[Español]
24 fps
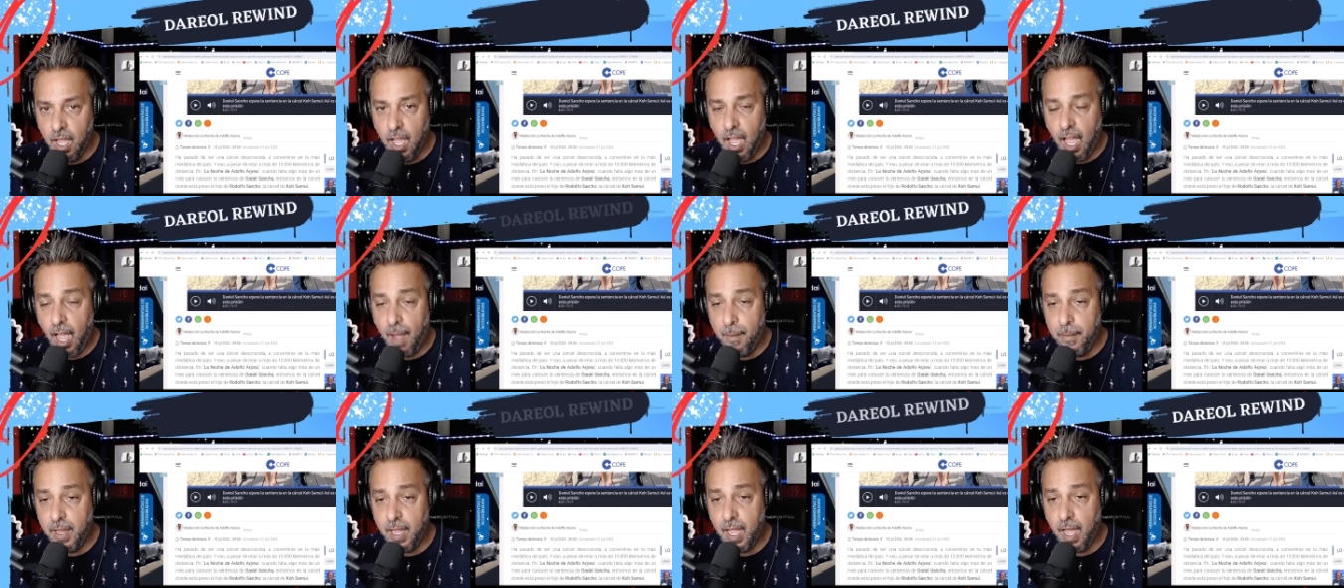
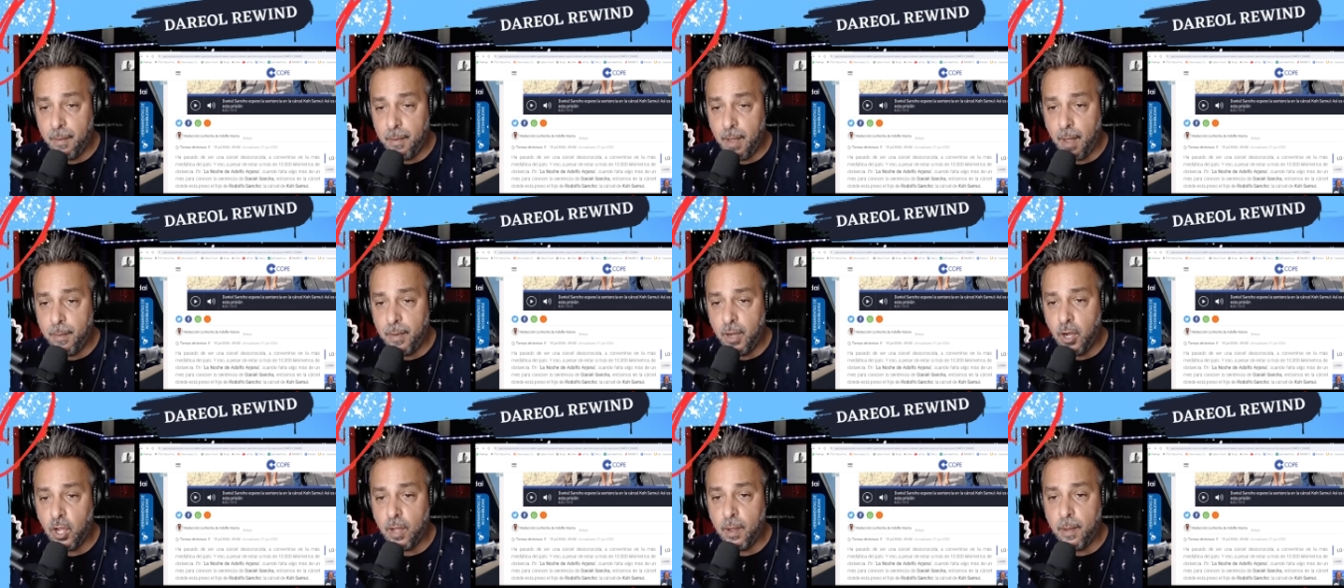A mí, a
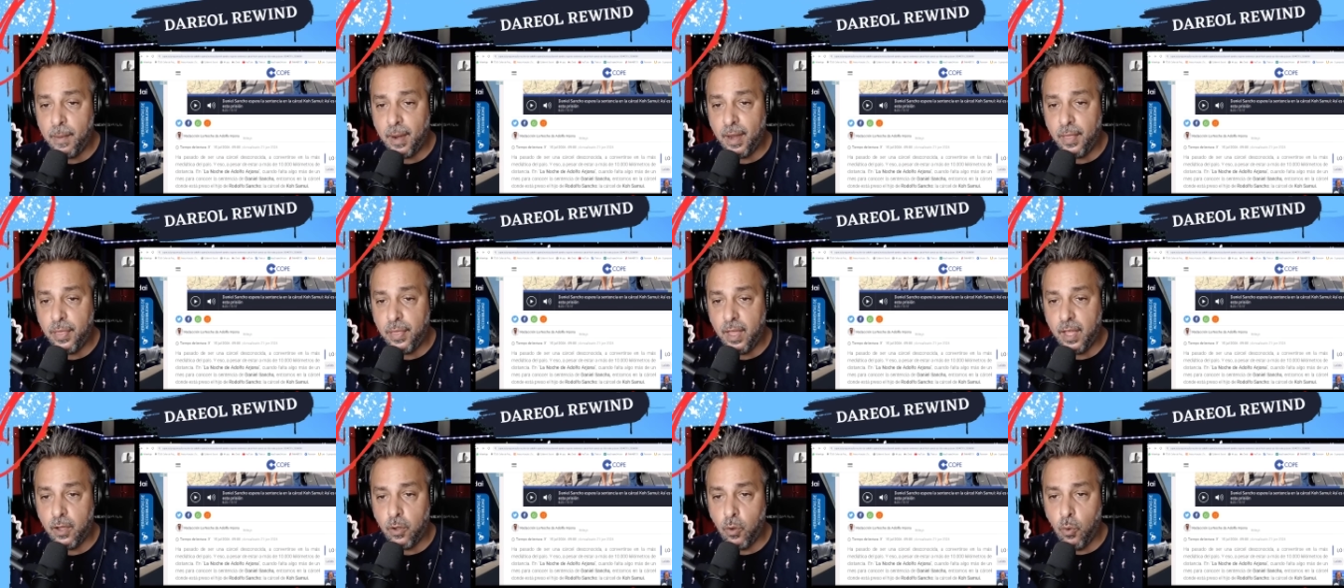mí, lo que me
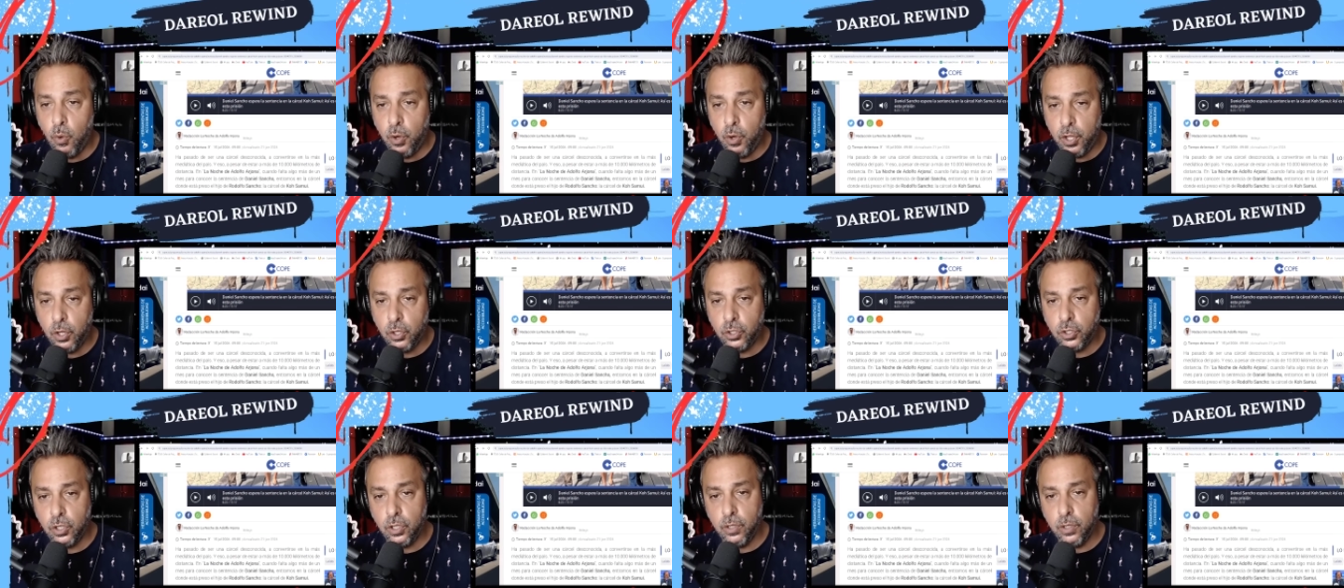parece
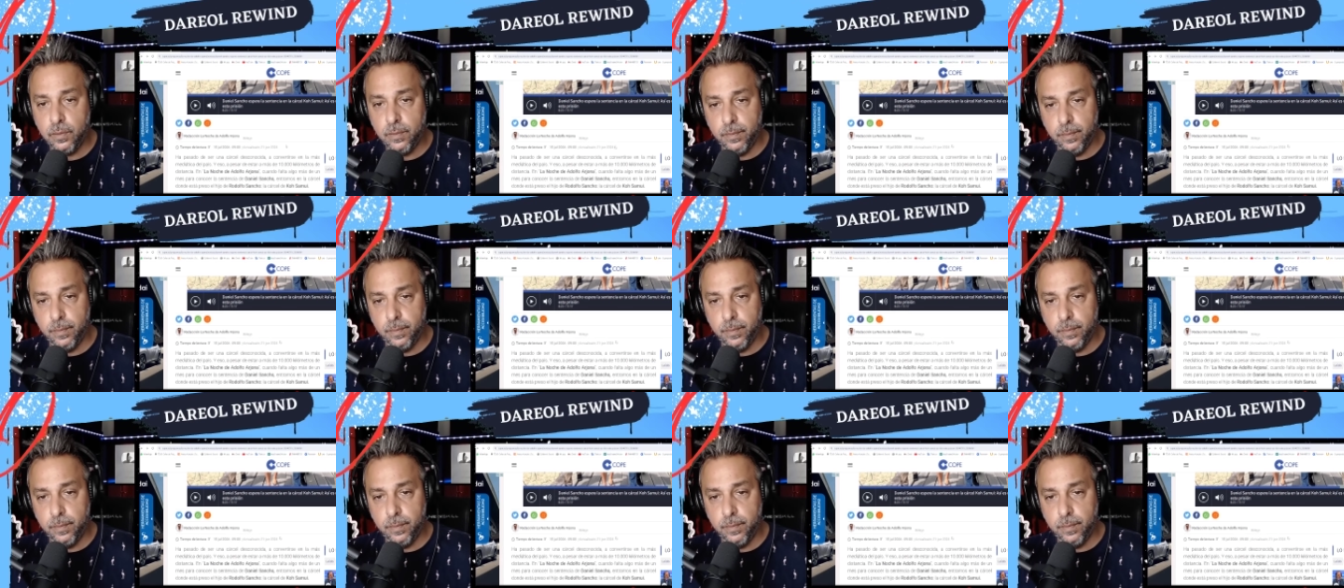curioso,